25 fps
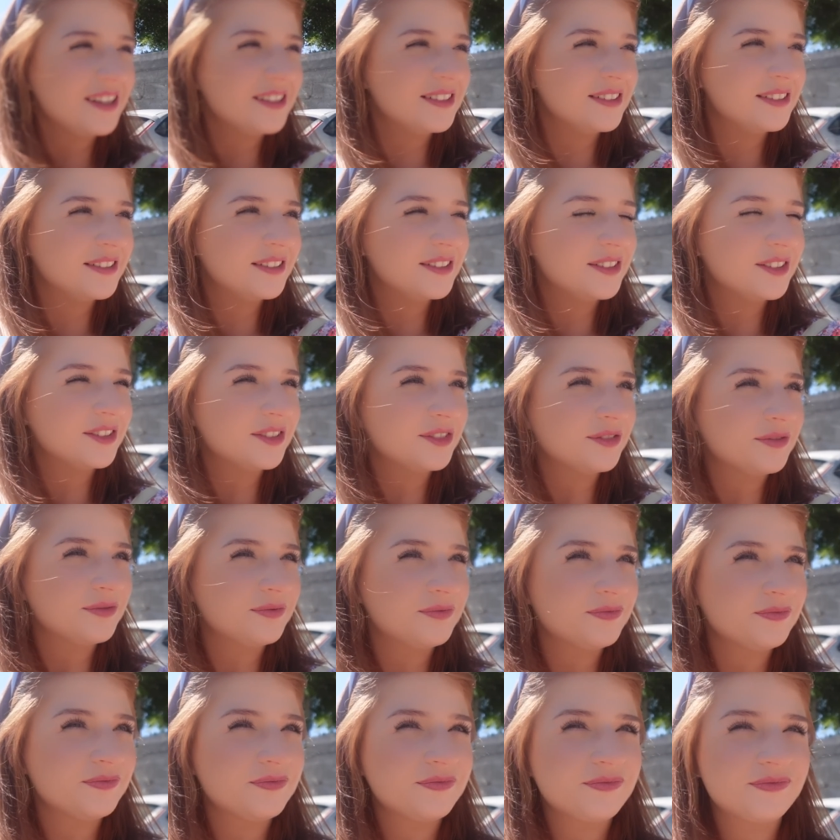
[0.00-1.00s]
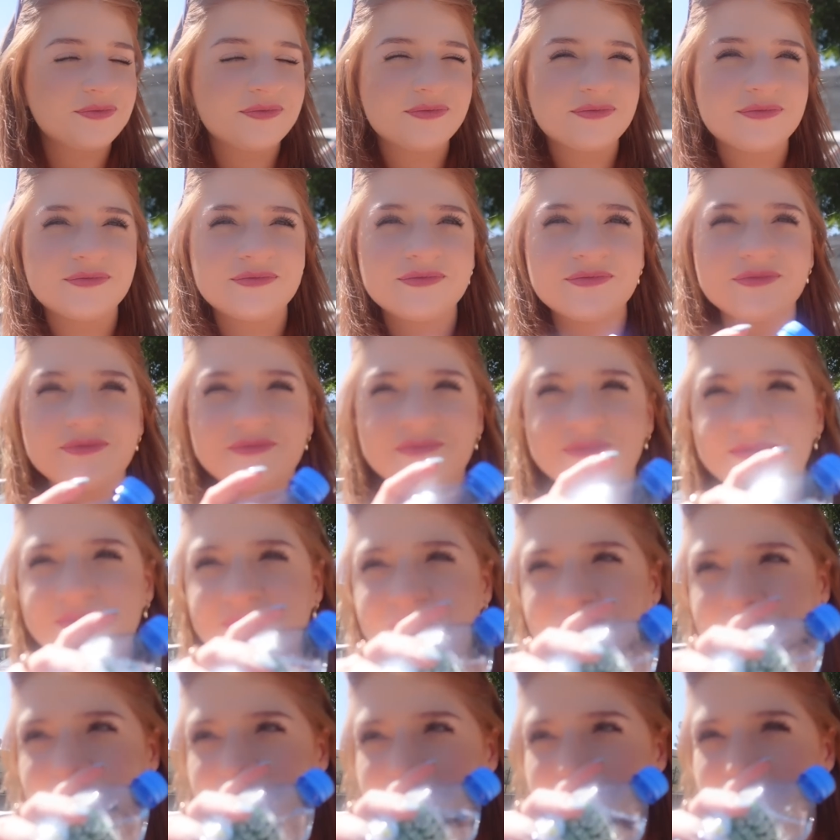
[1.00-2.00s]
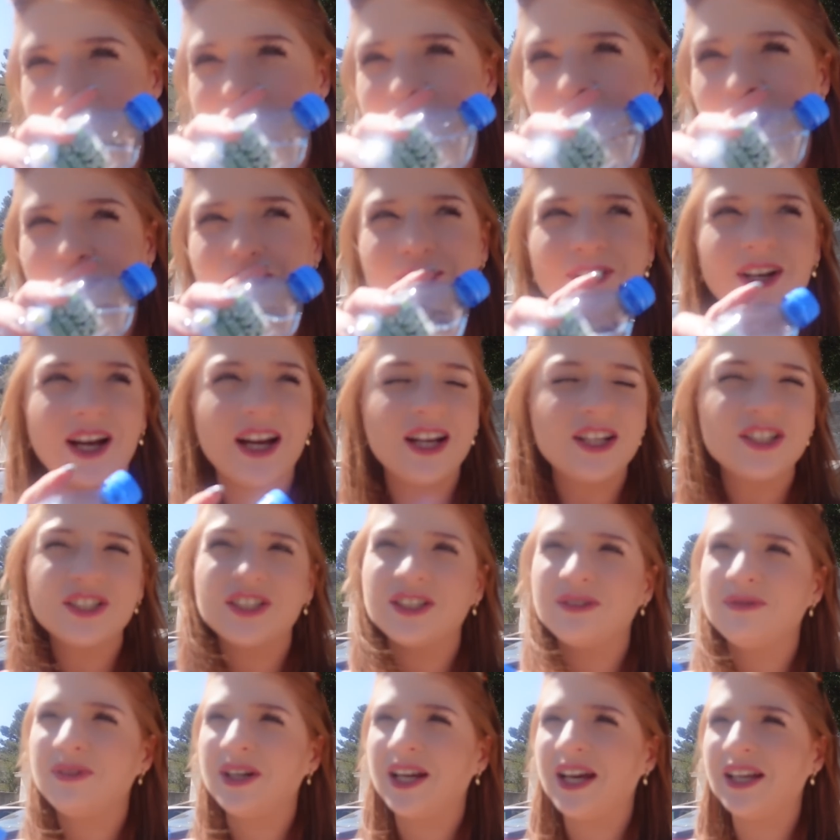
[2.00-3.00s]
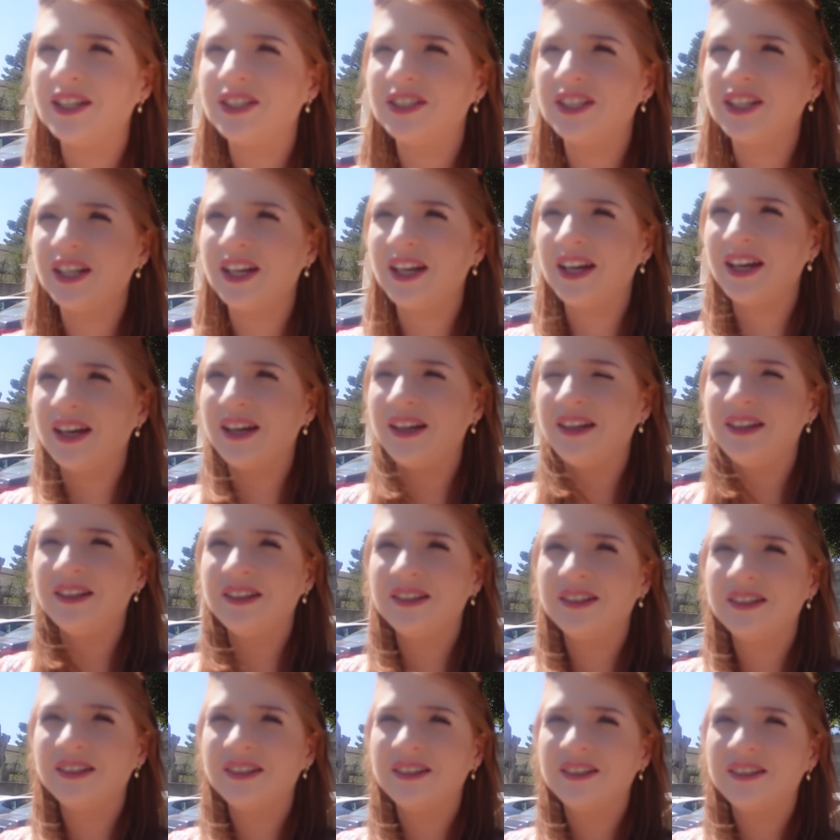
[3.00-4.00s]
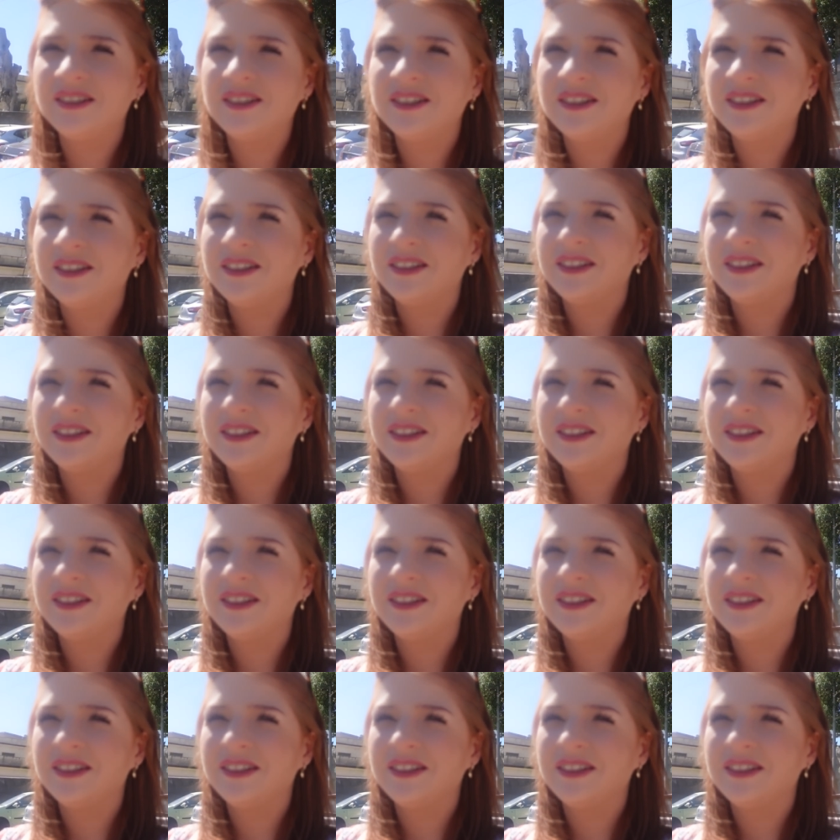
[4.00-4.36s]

No na to wychodzi. Bo wszyscy już wysiadają. W każdym jest, y, razie... Będziemy wsiadać.